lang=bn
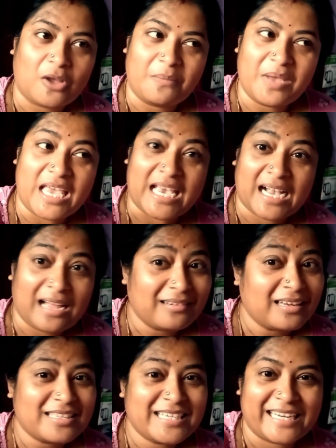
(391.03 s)
তবে
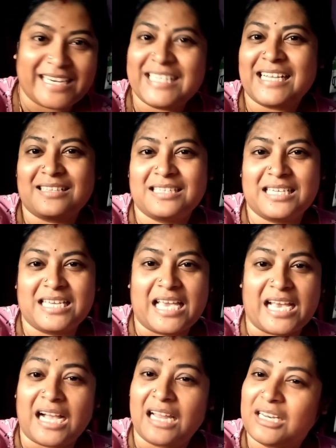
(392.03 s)
এখানটা ছেড়ে যাচ্ছি
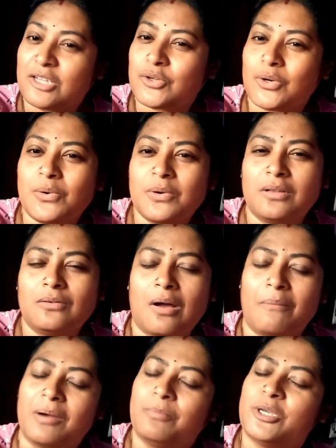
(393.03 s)
এখানের জন্যও কিন্তু
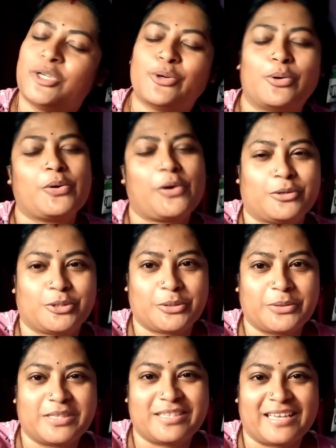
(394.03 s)
আমার ভীষণ কষ্ট
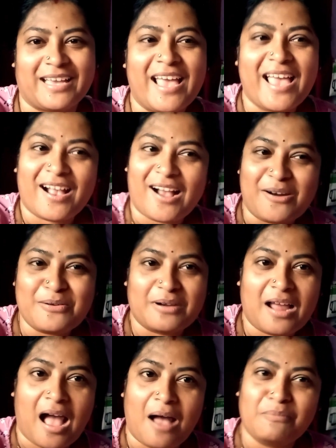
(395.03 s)
হচ্ছে কারণ
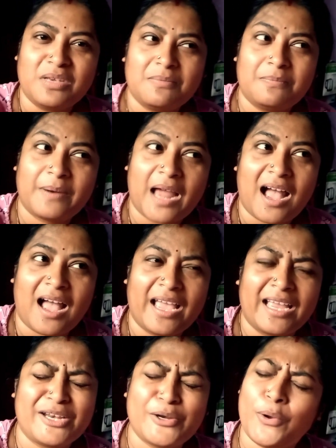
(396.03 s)
আমি
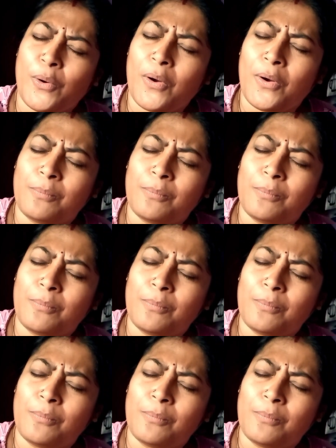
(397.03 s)
প্রায় ন